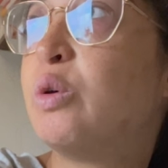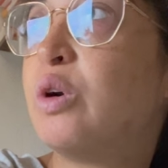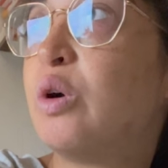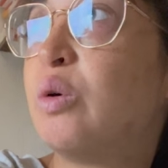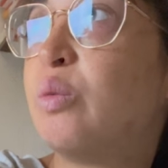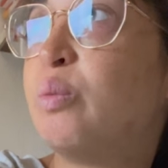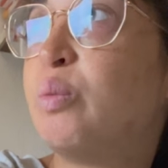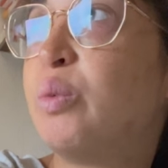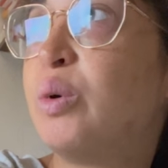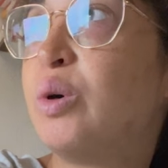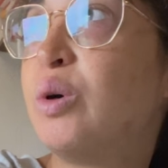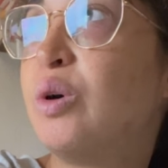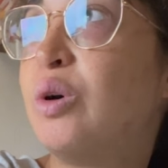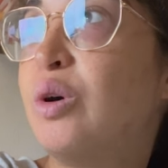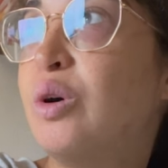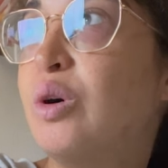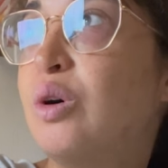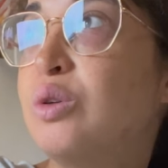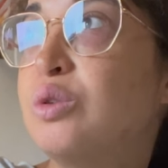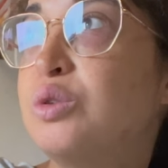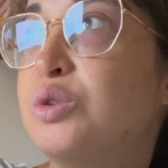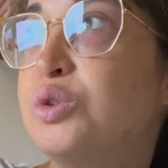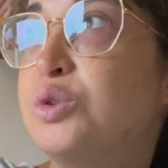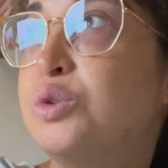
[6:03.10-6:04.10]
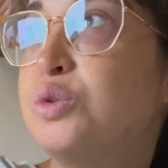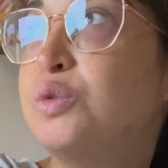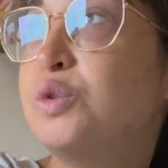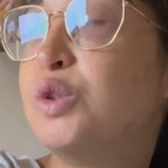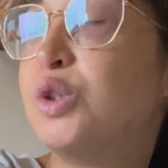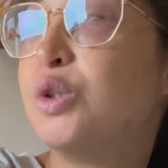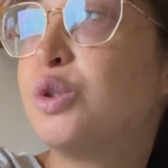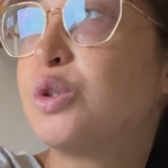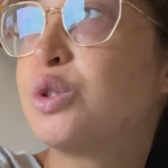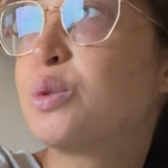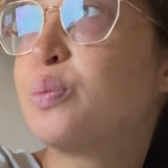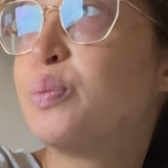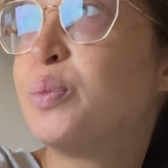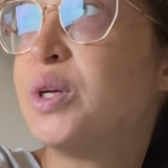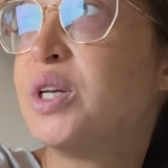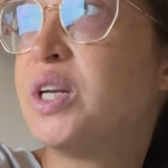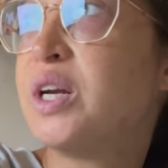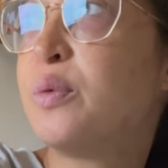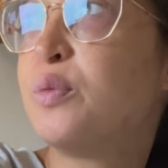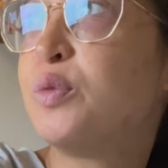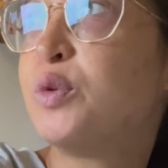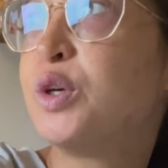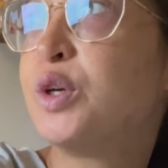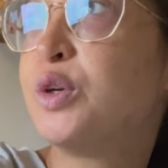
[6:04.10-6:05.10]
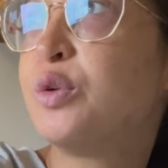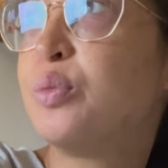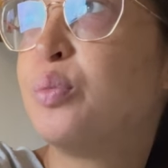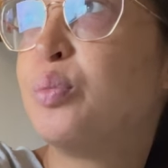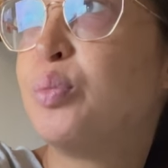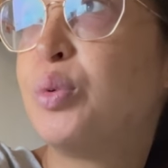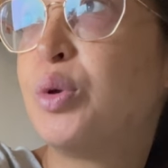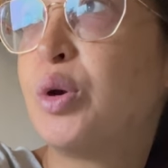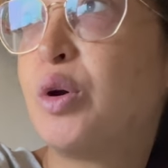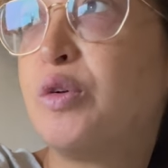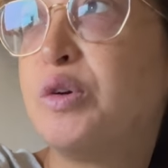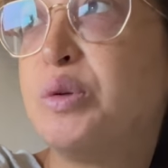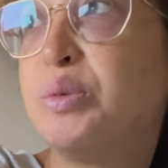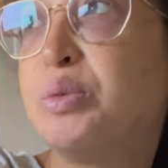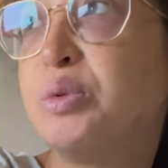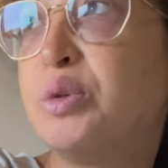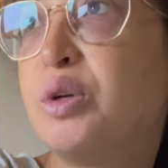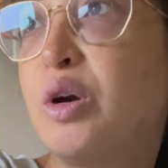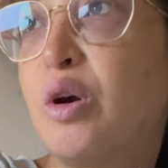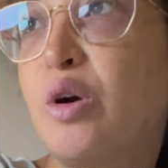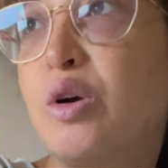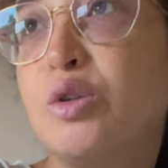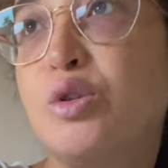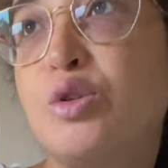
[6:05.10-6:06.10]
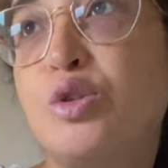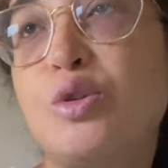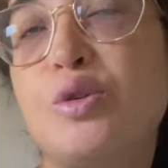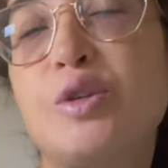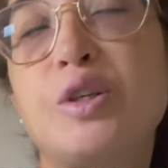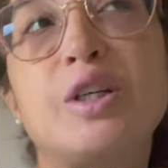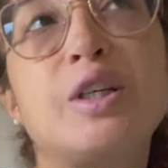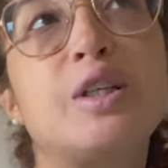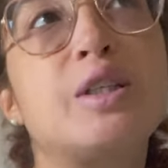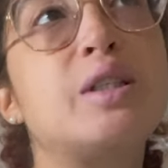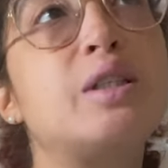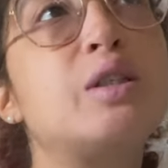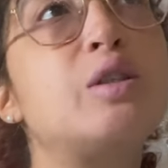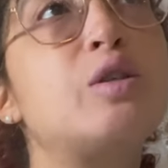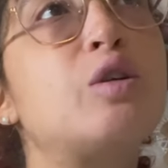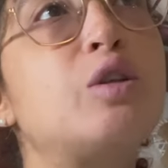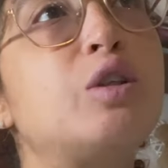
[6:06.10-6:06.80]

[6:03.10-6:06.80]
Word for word: un po' nuvolo speriamo che non piove pure oggi perché sennò